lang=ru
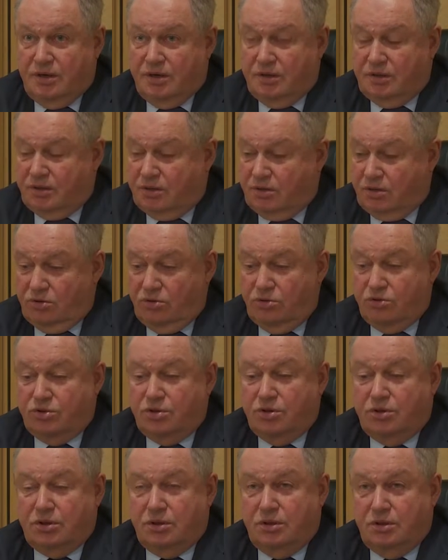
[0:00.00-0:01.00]
Это не то,
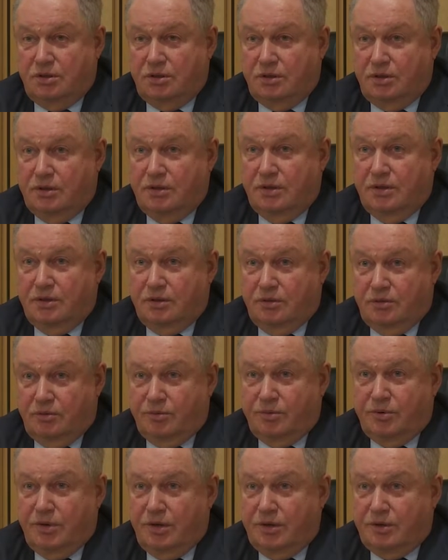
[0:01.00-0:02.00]
что ты,
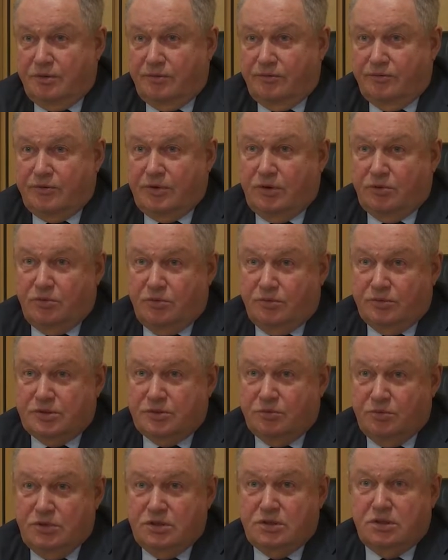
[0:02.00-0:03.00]
ну, понимаете, в каком-то
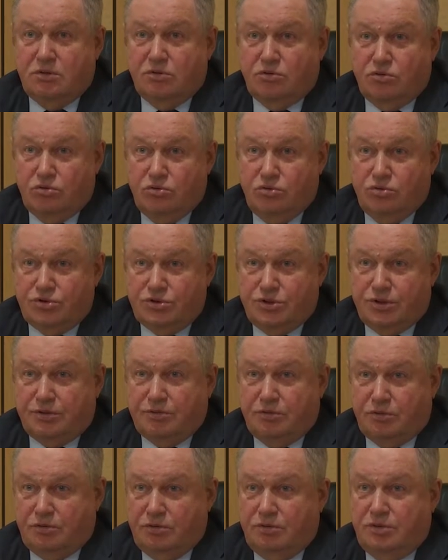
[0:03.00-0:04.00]
смысле
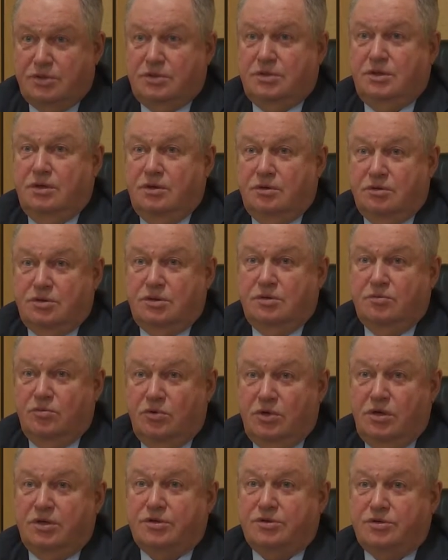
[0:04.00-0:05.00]
художник, вот он остается
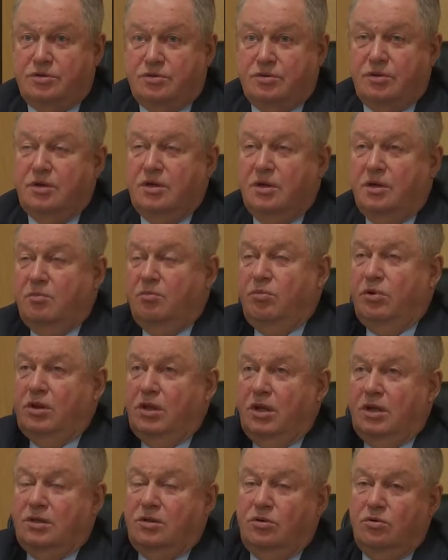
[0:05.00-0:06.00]
ему легче. Он
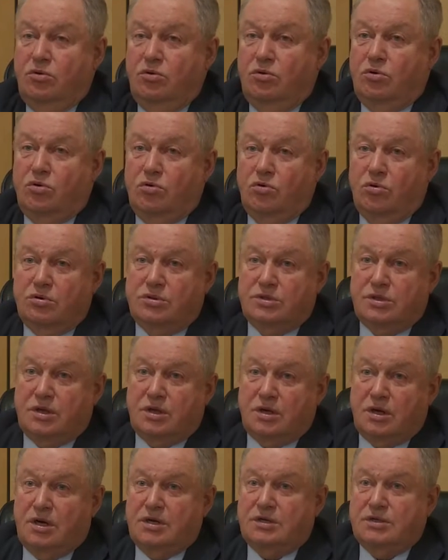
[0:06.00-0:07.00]
полотно, холст,
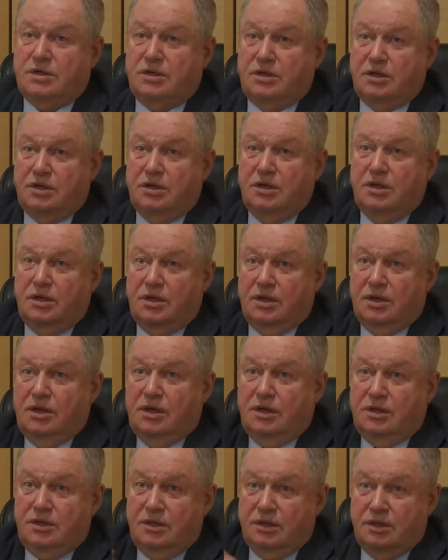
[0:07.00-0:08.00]
краски и
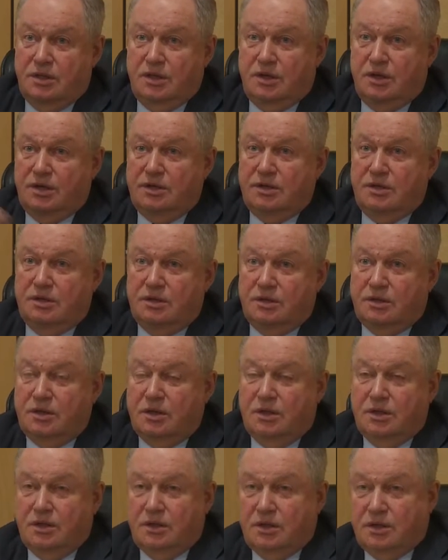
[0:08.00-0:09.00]
один на один
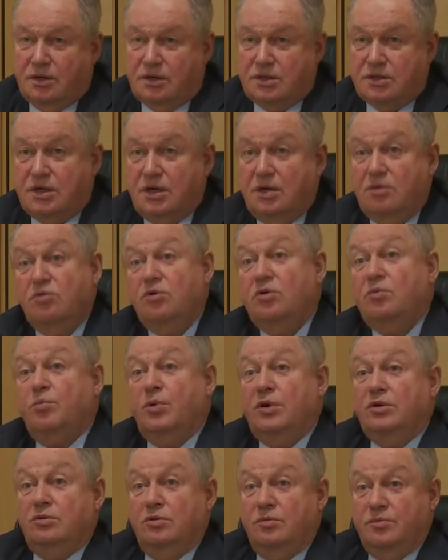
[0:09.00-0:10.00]
разговор
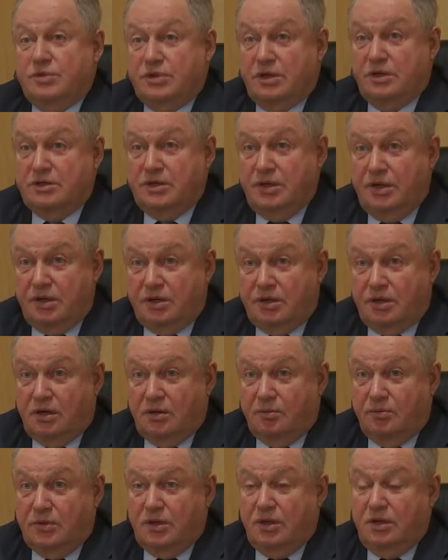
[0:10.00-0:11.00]
потом со
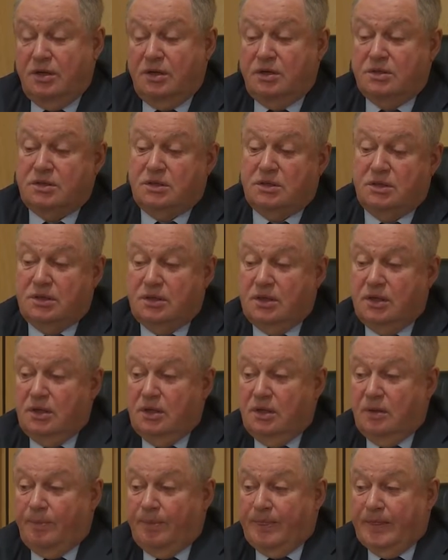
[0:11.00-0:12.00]
зрителем, да, если
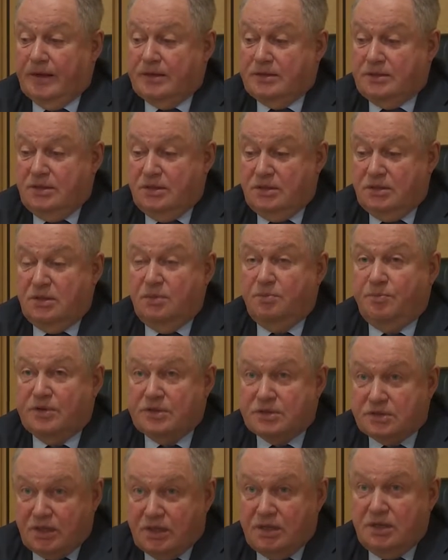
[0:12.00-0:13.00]
а здесь ты
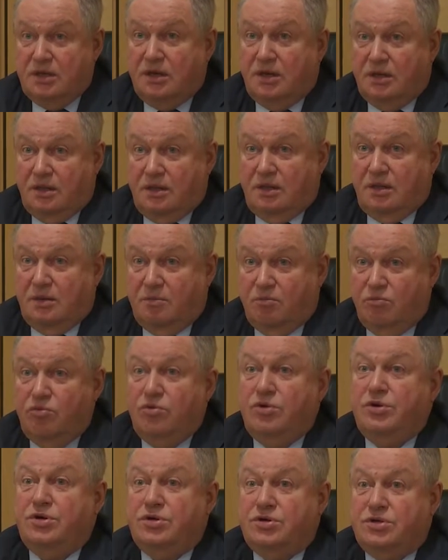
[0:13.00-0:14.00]
постоянно
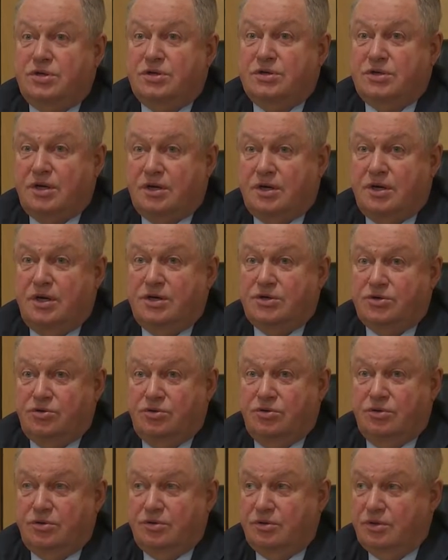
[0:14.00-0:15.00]
борешься за
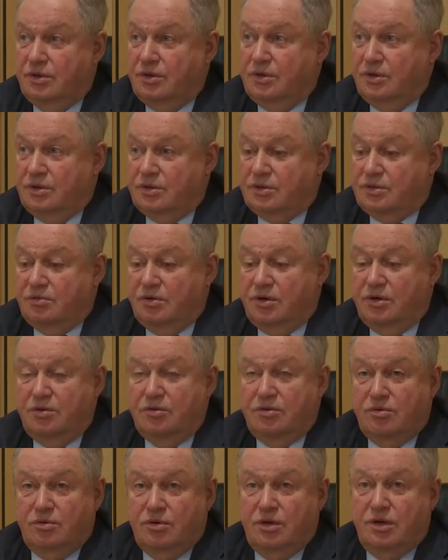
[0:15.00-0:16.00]
каждую
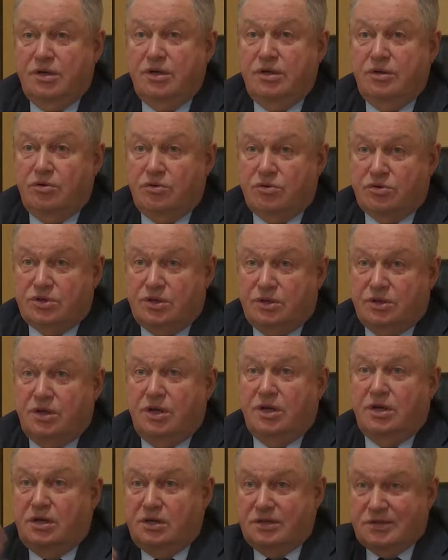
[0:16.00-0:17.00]
свою линию, за
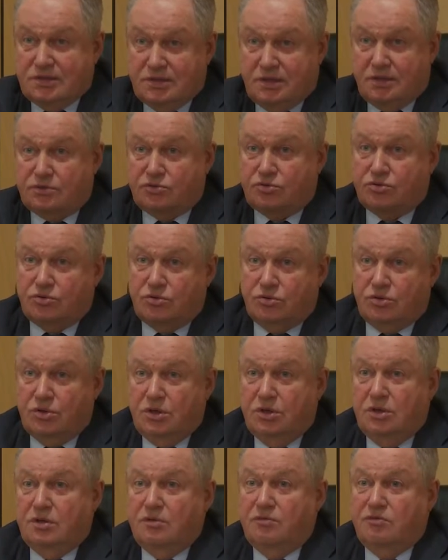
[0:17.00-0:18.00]
реализацию
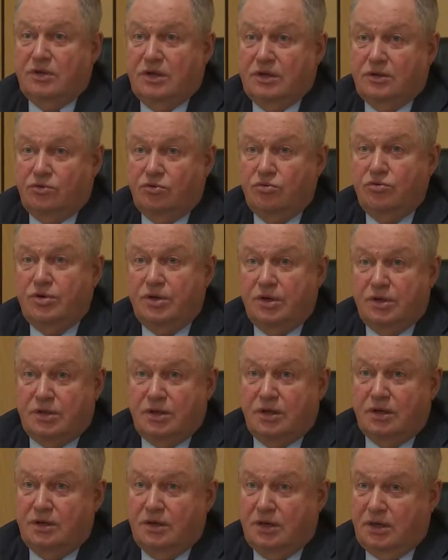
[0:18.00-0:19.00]
в натуре и
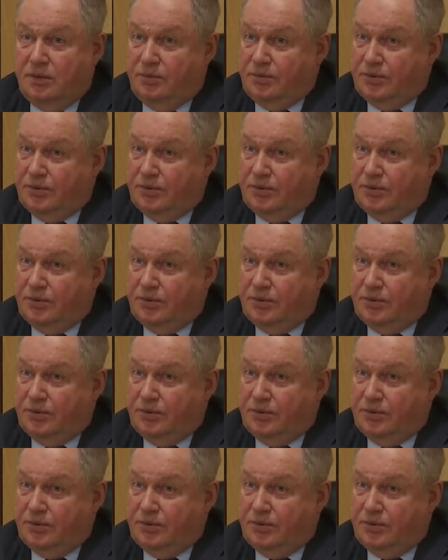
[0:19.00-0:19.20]
так далее.